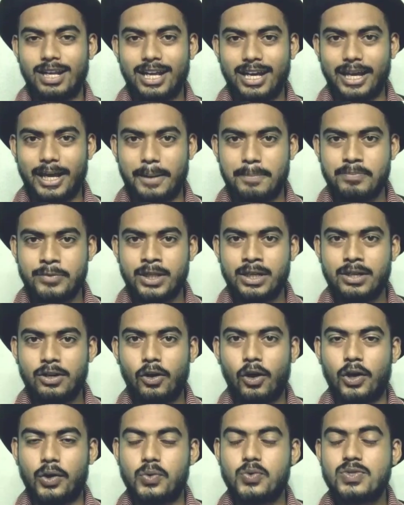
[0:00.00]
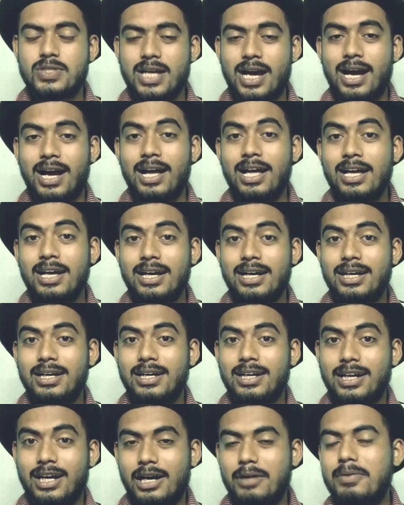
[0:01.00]
वाला है और उसका
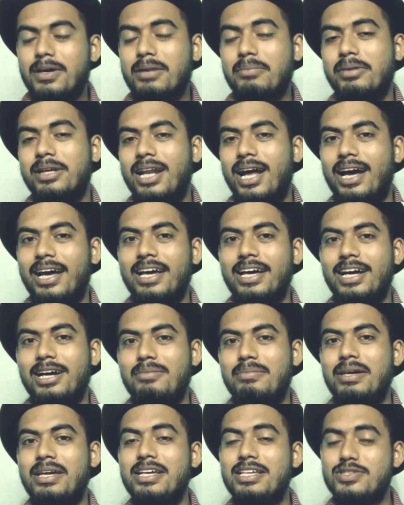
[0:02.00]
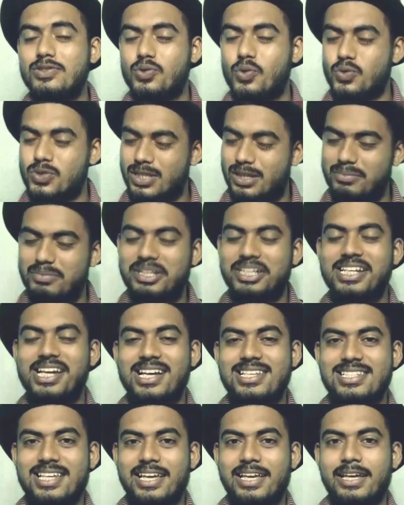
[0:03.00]
खबर मिला है हमें सोशल
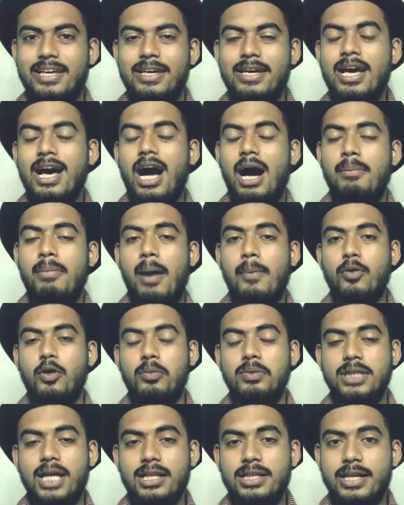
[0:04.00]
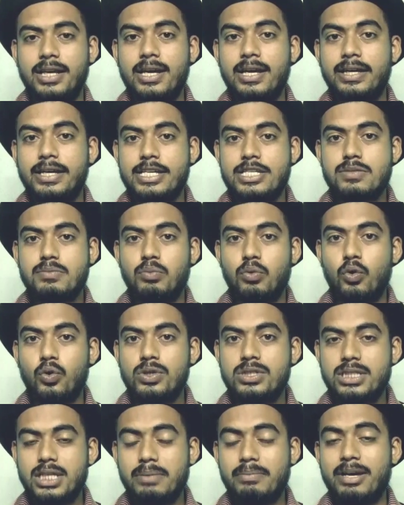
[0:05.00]
मीडिया से ही हम आपको बता दें कि इस
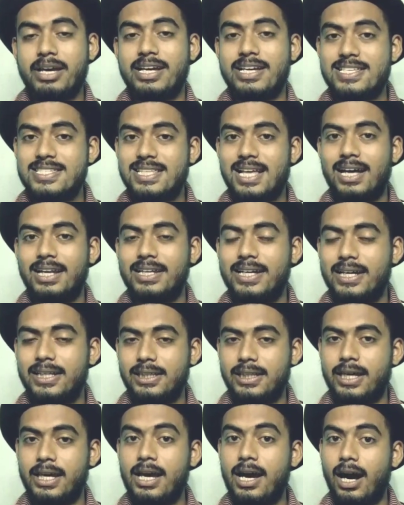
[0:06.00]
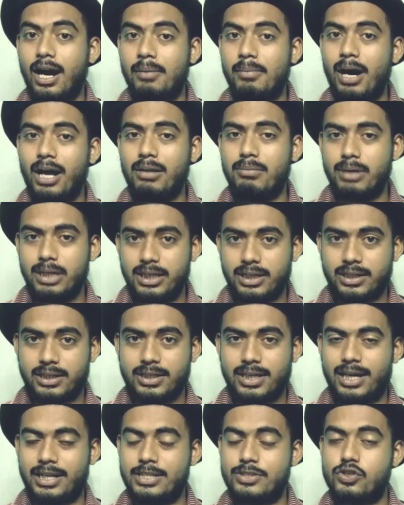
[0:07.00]
मोर्चे में हिस्सा लिए थे अमाल
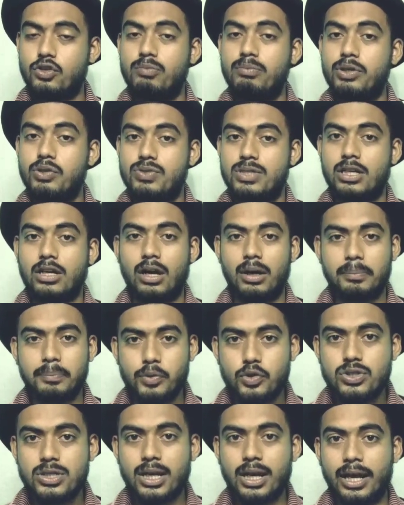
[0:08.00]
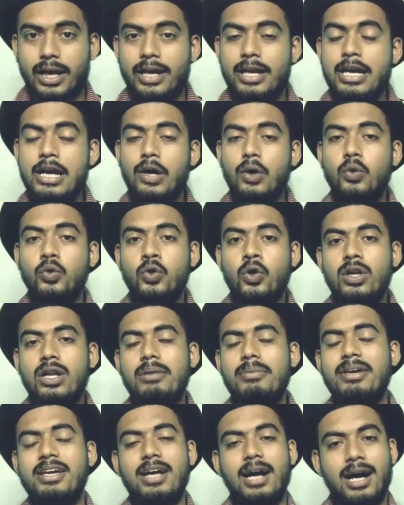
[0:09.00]
मलिक यानी जो म्यूजिक कंपोजर हैं
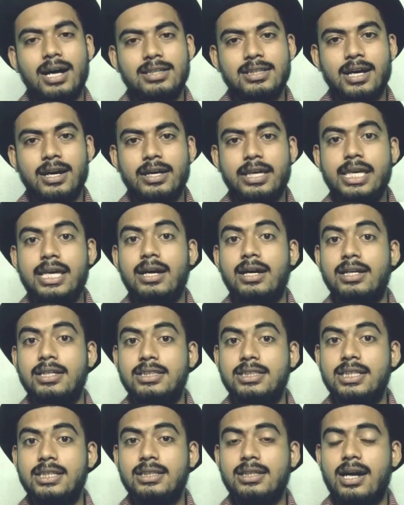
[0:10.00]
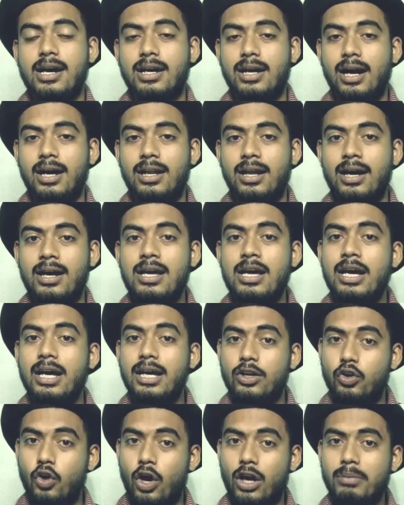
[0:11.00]
उन्होंने भी कहा था कि अरिजीत का गाना
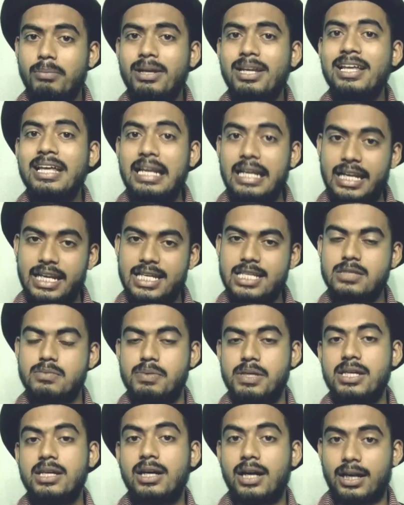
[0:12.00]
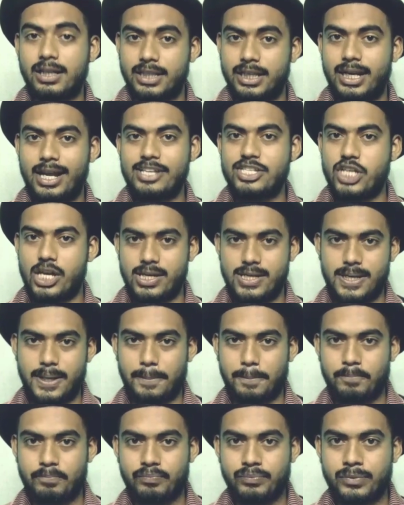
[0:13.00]
नॉर्मली रिलीज भी कर देना
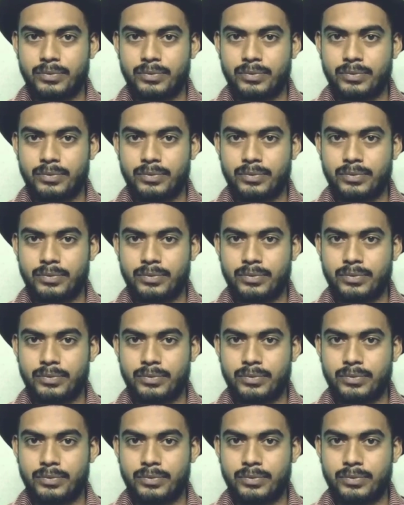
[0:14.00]
चाहिए